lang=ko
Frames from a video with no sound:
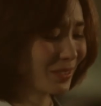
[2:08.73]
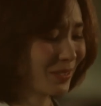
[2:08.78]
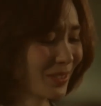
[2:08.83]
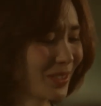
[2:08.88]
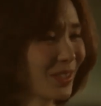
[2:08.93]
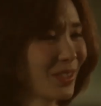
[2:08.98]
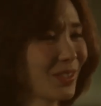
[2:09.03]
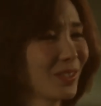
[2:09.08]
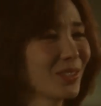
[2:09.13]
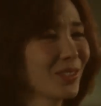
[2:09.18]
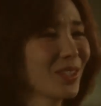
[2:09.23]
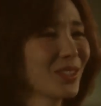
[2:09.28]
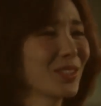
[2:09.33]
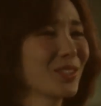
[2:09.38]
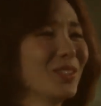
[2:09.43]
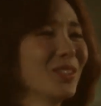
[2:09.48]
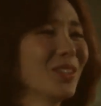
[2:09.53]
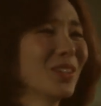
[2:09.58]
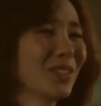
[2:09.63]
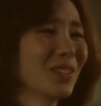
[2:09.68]
김에 데려다
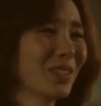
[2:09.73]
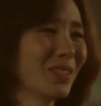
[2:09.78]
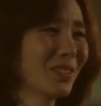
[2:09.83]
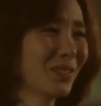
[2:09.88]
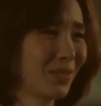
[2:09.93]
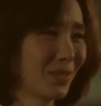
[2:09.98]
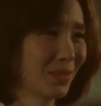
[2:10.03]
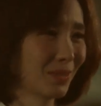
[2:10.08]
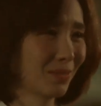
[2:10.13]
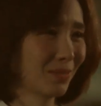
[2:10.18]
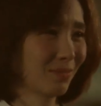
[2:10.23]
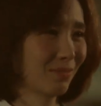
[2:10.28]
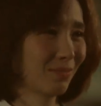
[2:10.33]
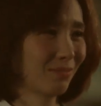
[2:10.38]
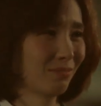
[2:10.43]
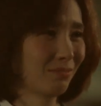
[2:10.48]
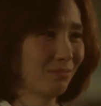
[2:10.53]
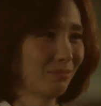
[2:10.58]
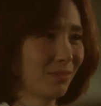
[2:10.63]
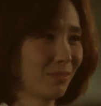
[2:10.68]
준 건데
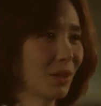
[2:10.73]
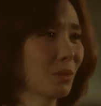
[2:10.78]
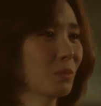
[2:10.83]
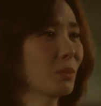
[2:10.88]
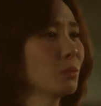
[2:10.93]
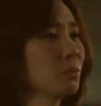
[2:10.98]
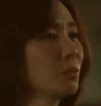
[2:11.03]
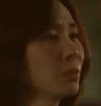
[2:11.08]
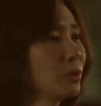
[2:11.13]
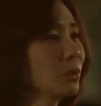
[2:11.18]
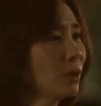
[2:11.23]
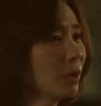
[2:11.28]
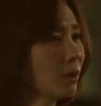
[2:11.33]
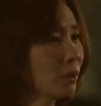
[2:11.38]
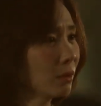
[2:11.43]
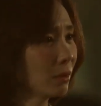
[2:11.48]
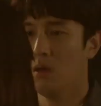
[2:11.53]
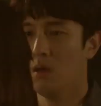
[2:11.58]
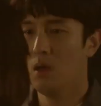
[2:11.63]
나 못 믿어.